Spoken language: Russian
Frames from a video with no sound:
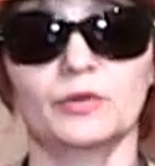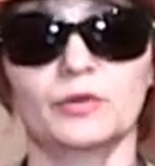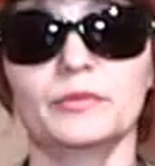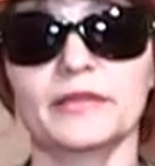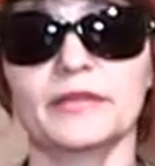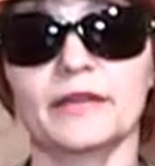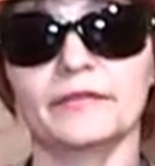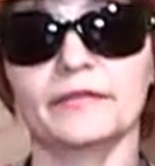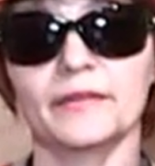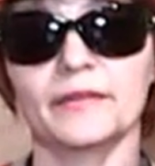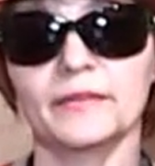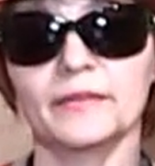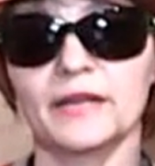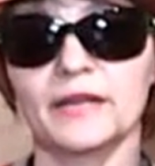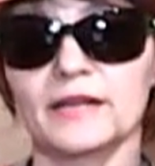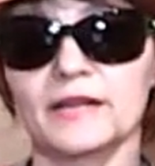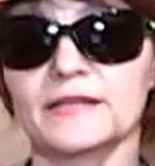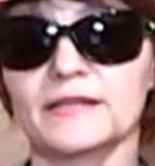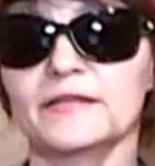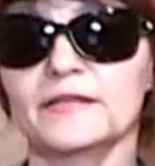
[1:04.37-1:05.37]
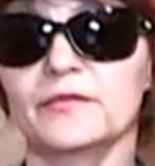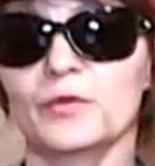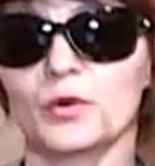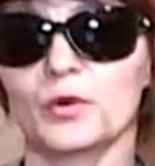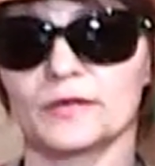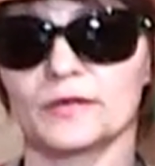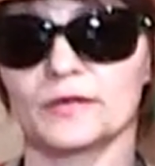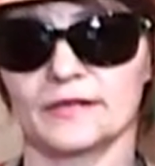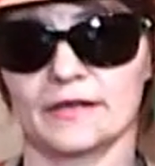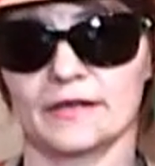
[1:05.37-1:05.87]
У меня фамилия
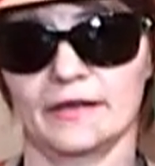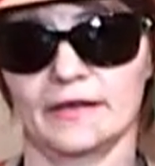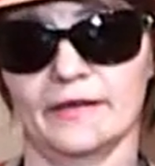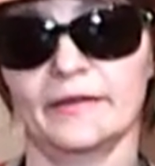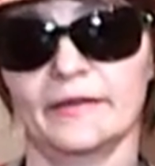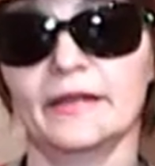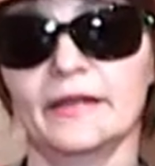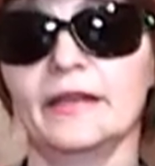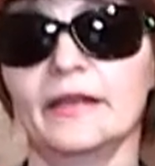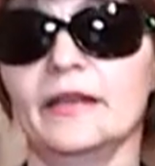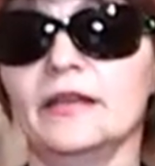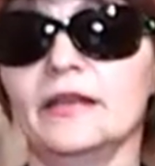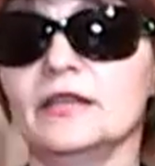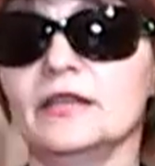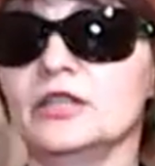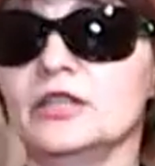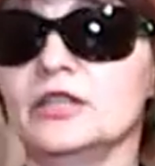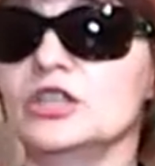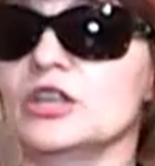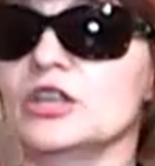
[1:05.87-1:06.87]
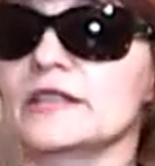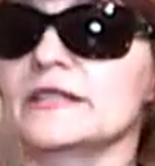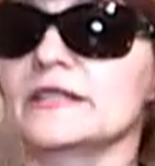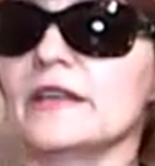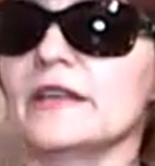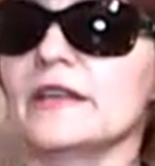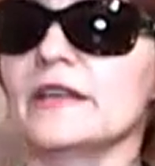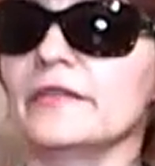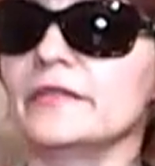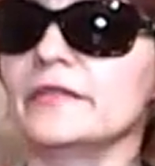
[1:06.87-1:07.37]
Звездная. Сейчас
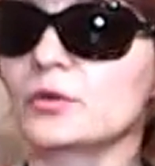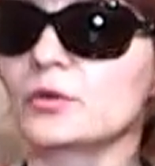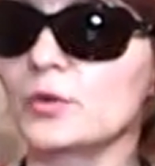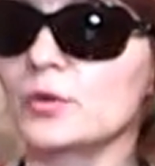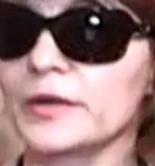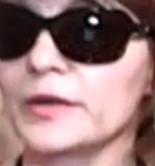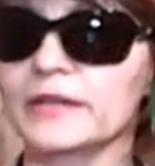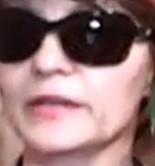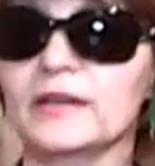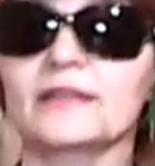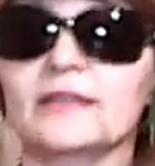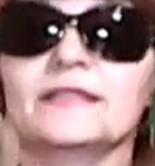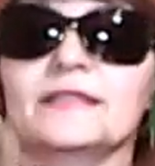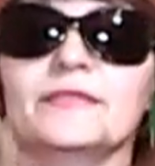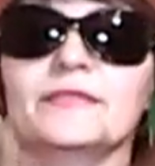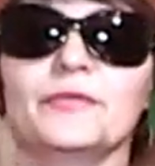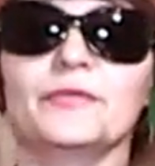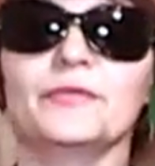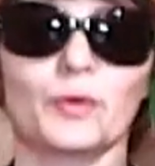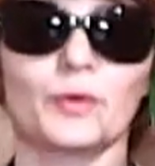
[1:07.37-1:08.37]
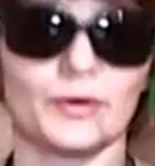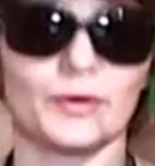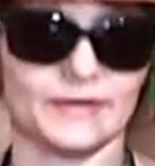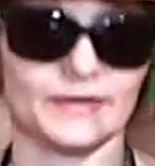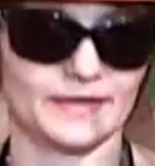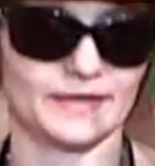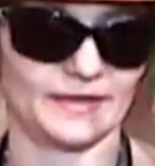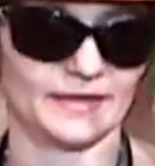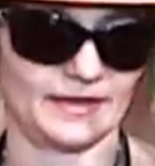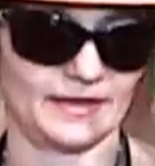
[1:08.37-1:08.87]
я Вероника
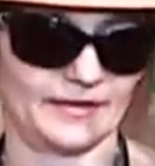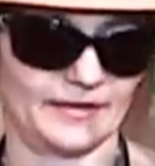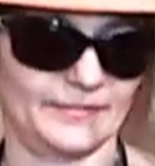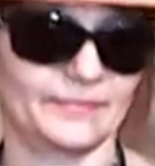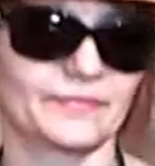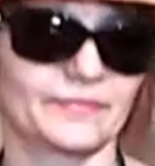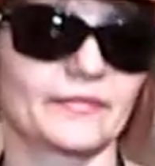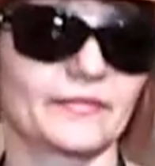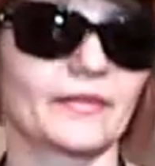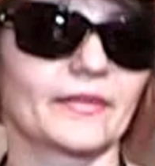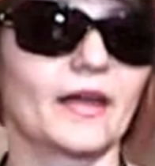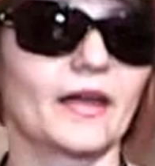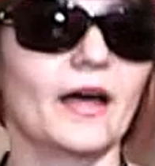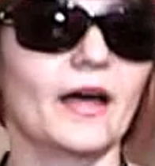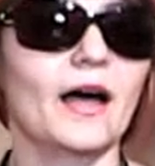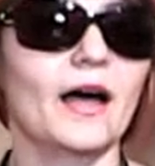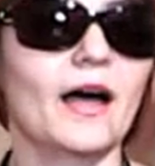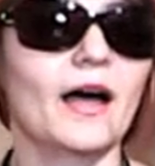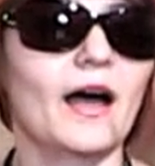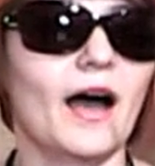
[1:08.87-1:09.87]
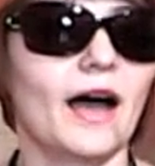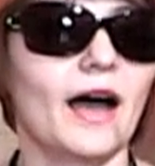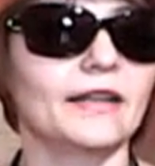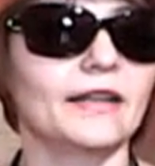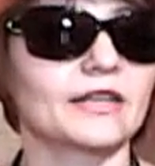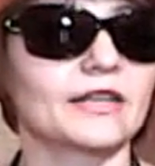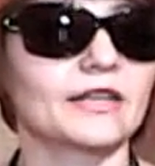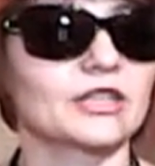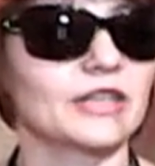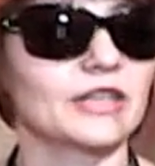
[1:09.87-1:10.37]
Звездная. А
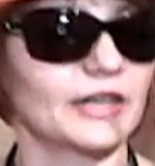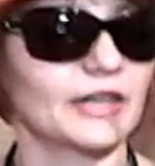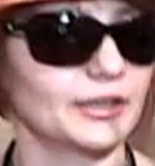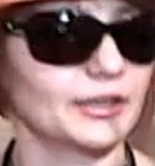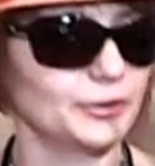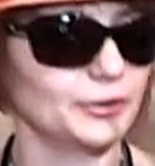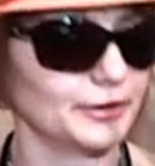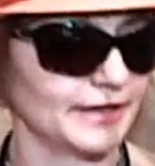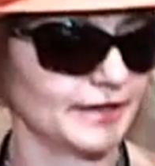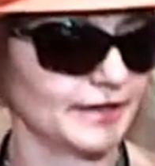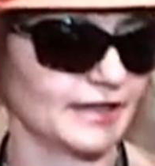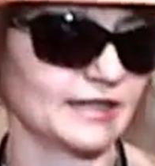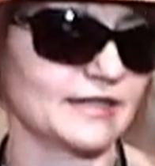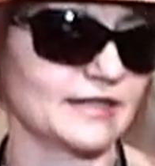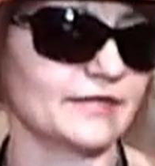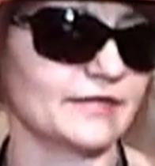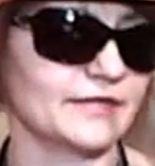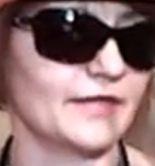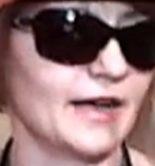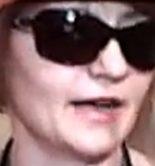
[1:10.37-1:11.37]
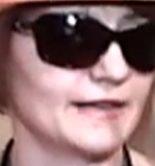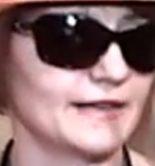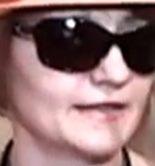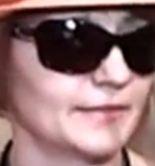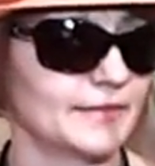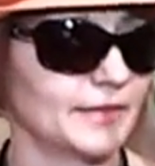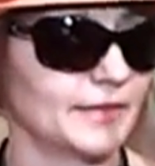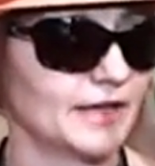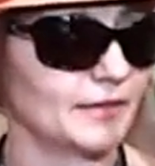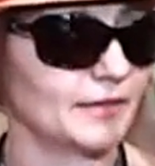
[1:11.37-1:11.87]
наш городок так называется,
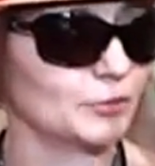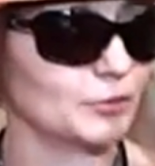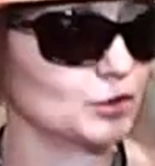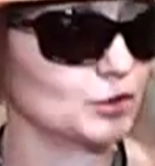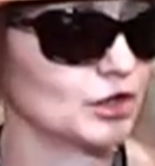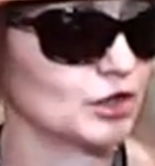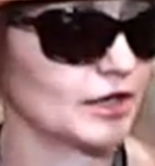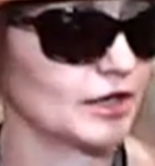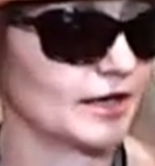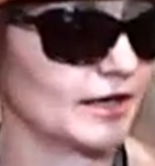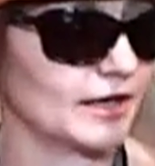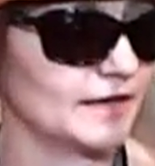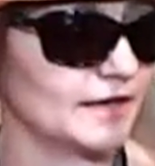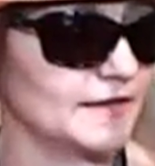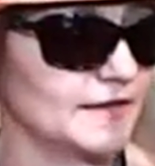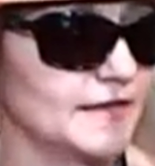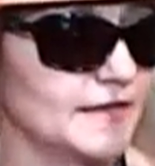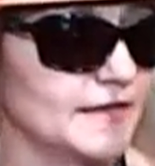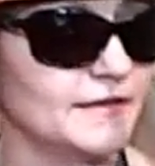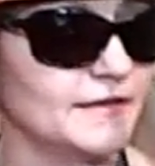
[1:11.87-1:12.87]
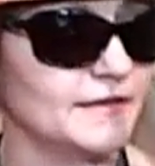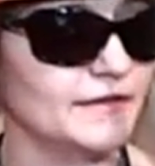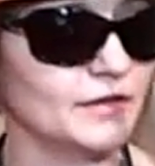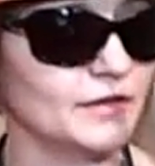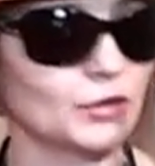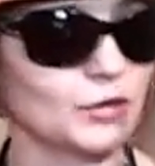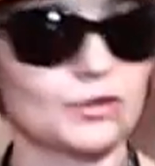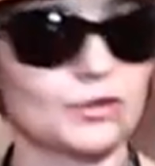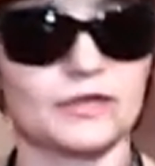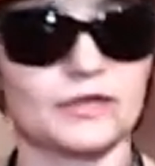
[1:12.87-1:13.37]
потому что здесь
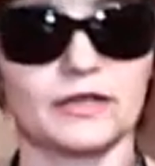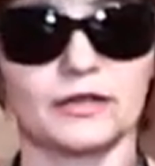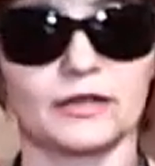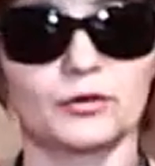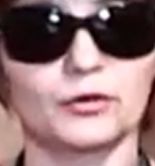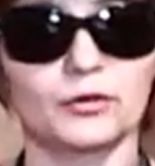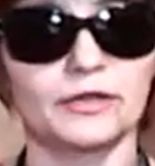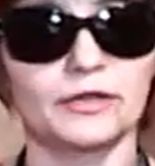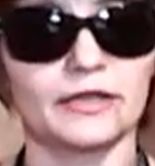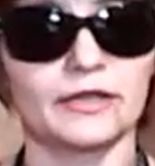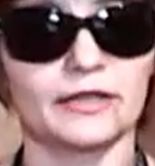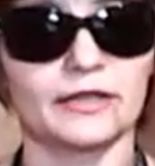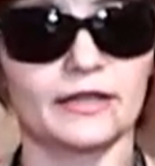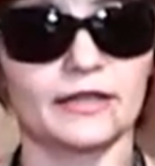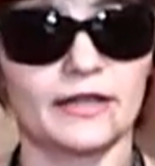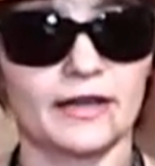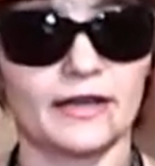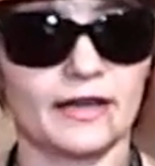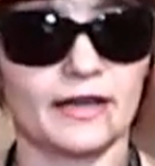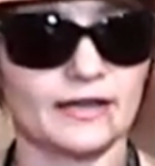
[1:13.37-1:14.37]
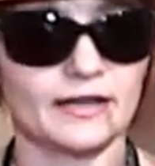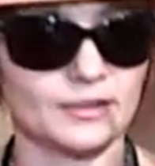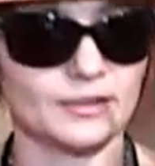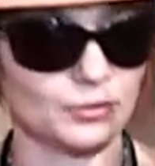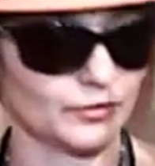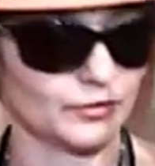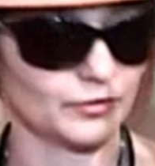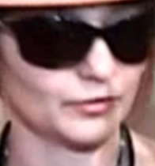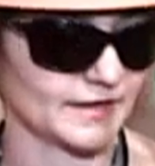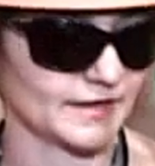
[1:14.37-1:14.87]
90-е годы
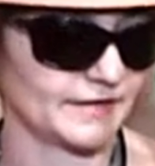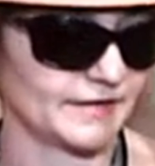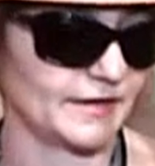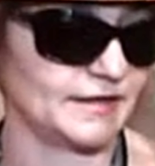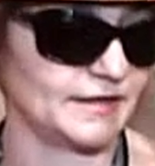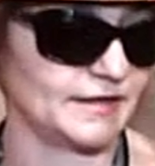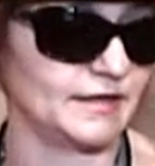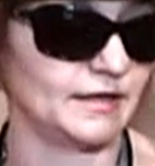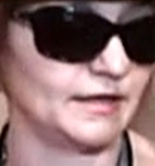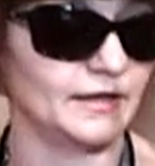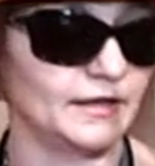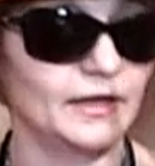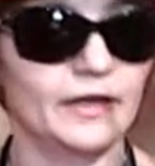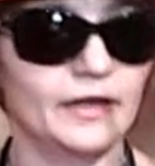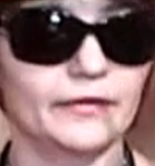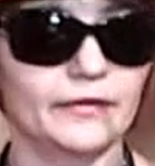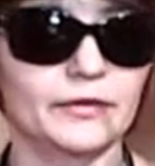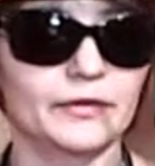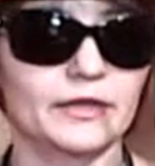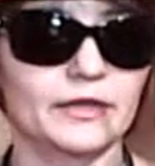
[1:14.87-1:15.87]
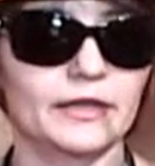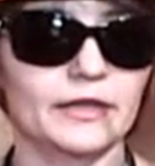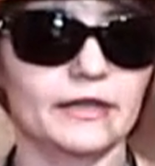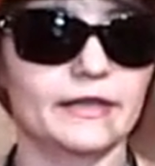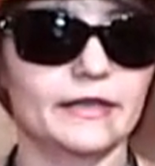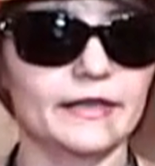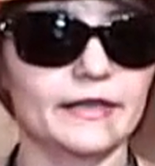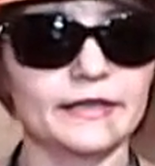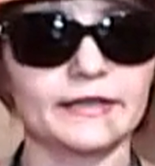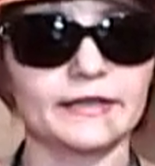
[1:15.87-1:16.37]
козлов разводили. Вот
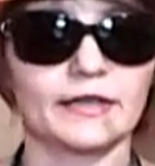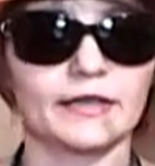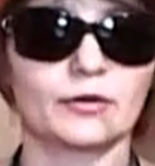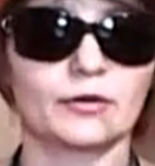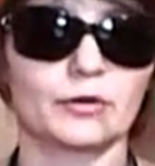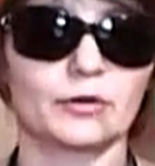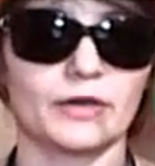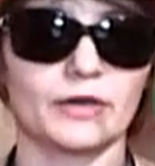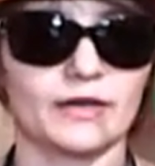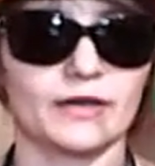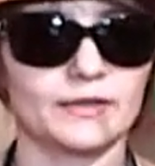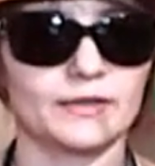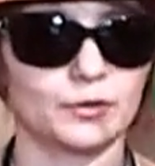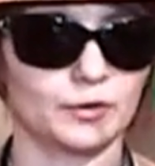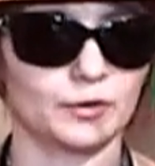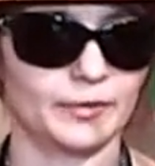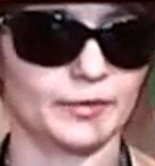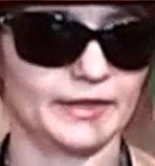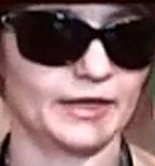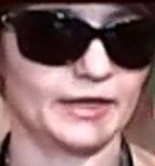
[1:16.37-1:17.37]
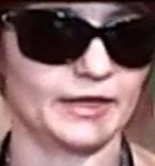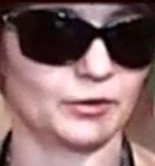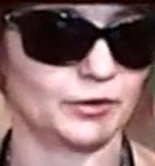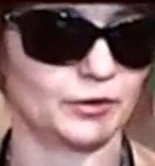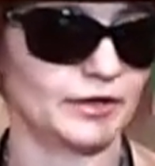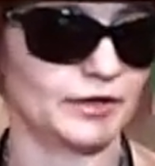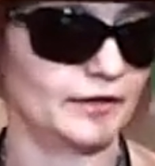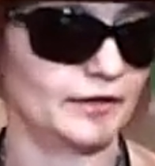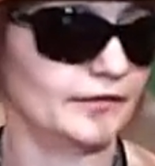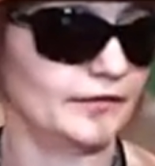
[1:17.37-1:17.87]
едет такой козел по
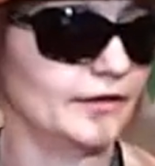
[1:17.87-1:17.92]
дороге,